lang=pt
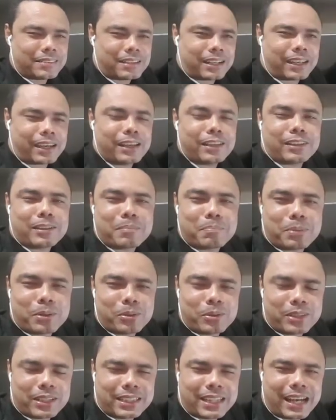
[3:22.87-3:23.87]
Será que ele tem
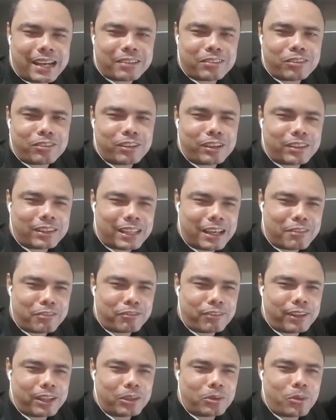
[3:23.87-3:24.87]
prioridade, gente, na
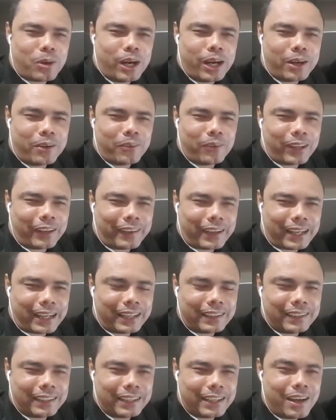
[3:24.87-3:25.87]
fila do rango lá na
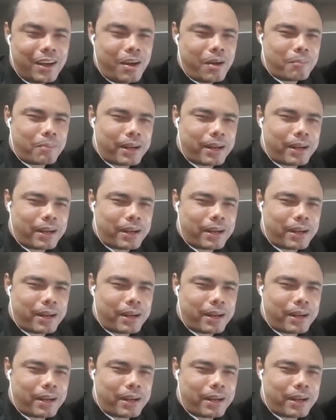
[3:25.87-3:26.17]
cadeia?